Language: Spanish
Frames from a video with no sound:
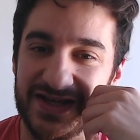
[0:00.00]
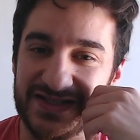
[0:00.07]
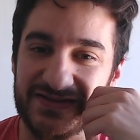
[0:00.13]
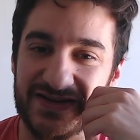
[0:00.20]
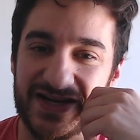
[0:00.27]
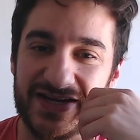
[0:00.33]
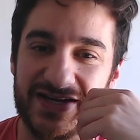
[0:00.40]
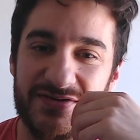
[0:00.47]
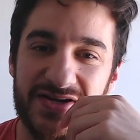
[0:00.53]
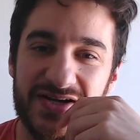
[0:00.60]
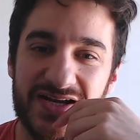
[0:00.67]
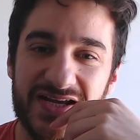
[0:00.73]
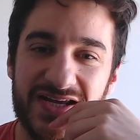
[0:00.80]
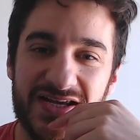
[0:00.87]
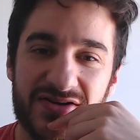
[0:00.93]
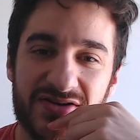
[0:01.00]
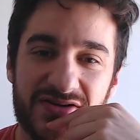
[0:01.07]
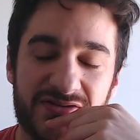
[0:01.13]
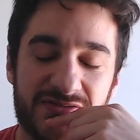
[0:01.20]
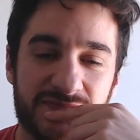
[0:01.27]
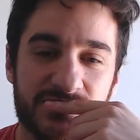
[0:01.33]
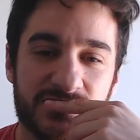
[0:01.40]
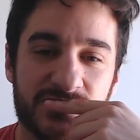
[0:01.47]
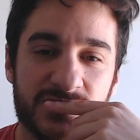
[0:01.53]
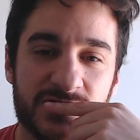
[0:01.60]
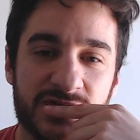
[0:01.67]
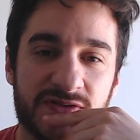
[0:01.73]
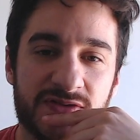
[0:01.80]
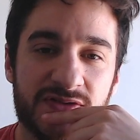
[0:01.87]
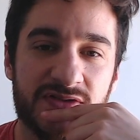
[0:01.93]
va a querer venir ahí, ¿no?
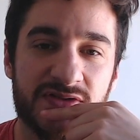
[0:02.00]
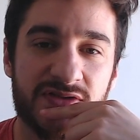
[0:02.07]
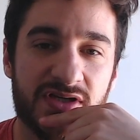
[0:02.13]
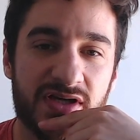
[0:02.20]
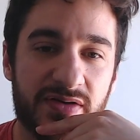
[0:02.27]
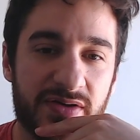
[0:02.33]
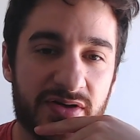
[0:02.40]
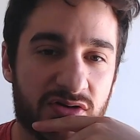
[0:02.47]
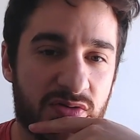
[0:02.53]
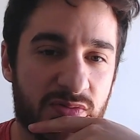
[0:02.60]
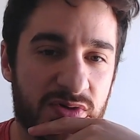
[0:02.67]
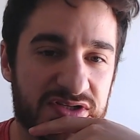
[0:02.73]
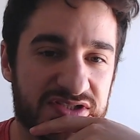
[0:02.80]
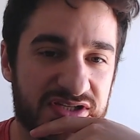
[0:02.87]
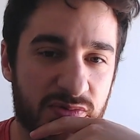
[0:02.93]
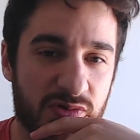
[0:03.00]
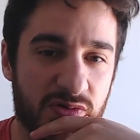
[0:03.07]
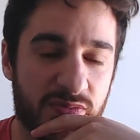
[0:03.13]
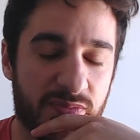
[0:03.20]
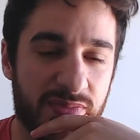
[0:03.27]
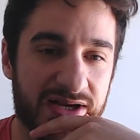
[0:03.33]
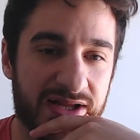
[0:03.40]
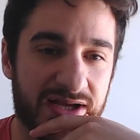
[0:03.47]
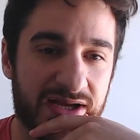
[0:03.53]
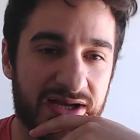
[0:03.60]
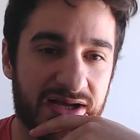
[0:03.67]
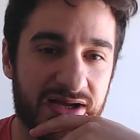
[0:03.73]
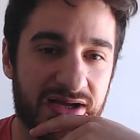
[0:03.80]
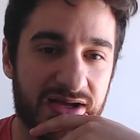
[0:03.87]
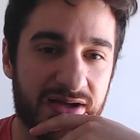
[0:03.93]
A ver cómo hacemos
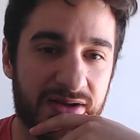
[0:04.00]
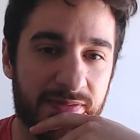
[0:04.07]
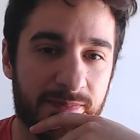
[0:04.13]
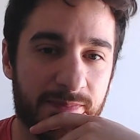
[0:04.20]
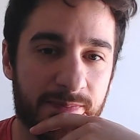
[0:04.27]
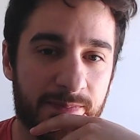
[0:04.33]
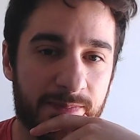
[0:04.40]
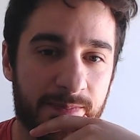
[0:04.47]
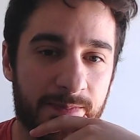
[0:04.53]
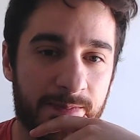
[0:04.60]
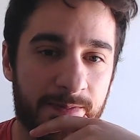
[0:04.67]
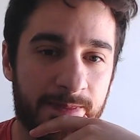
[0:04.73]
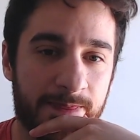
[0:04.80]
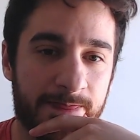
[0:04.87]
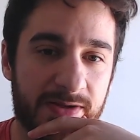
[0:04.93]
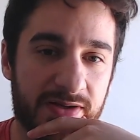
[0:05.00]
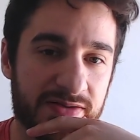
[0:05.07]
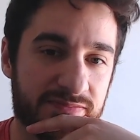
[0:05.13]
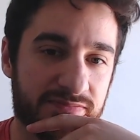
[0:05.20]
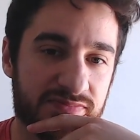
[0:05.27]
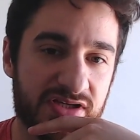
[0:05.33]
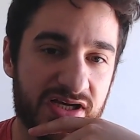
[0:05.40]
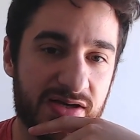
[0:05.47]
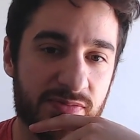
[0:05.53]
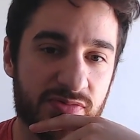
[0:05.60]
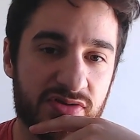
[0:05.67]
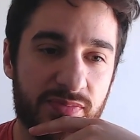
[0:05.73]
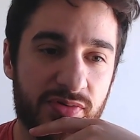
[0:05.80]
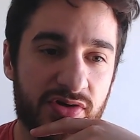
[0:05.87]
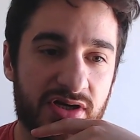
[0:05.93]
para... No, sacamos
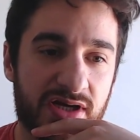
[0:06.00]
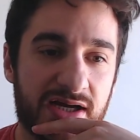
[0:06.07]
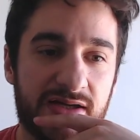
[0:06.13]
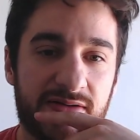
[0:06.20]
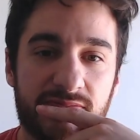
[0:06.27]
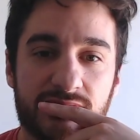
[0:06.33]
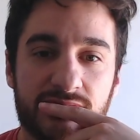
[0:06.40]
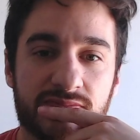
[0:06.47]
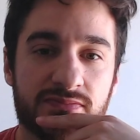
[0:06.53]
el peón acá.